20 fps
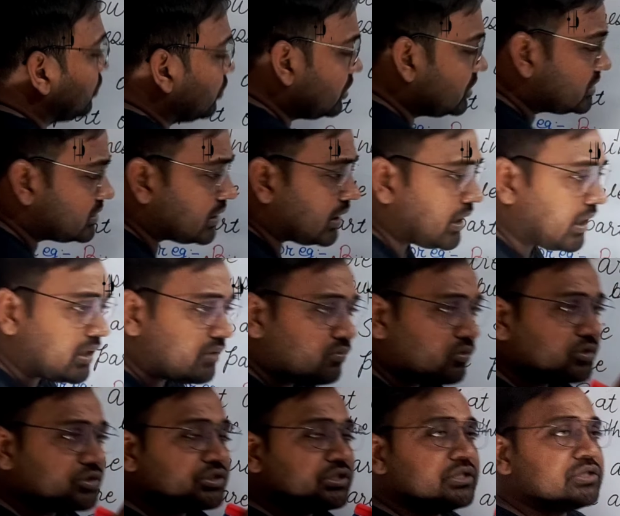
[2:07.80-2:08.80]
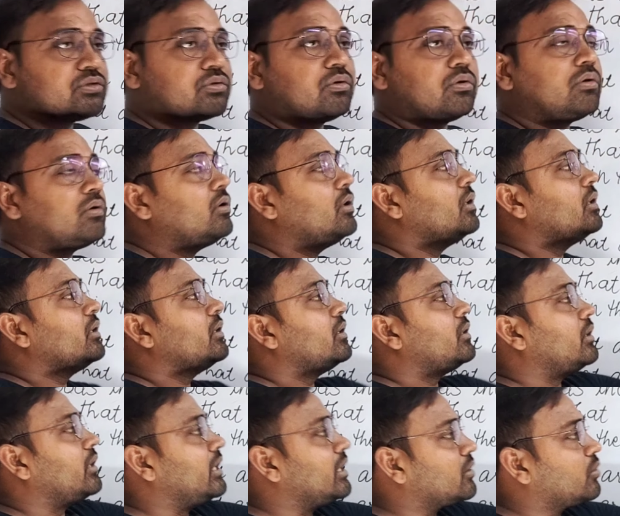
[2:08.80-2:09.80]
गुड्स हर वो चीज को
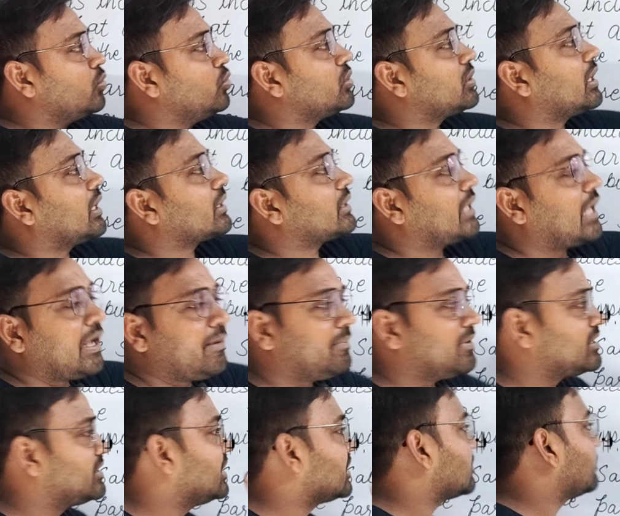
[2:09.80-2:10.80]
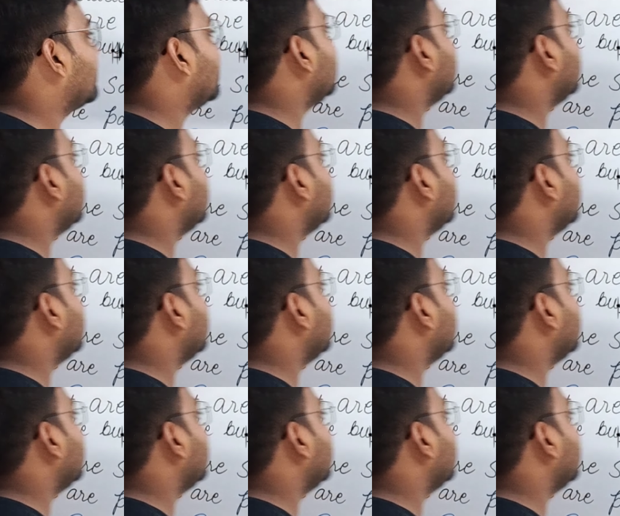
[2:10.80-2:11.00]
इंक्लूड करता है बिजनेस